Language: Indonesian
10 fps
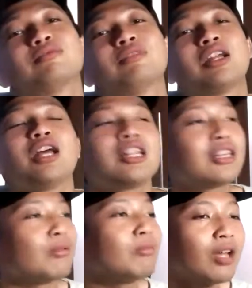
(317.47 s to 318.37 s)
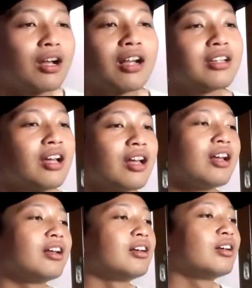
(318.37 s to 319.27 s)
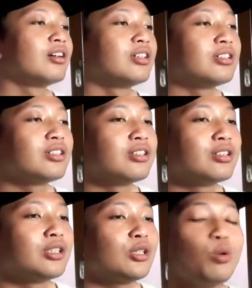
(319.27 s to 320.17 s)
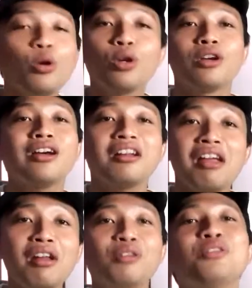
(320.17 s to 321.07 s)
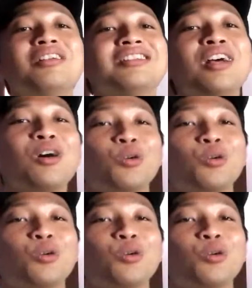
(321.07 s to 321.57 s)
ada tim yang kayak uh, woi keren Indonesia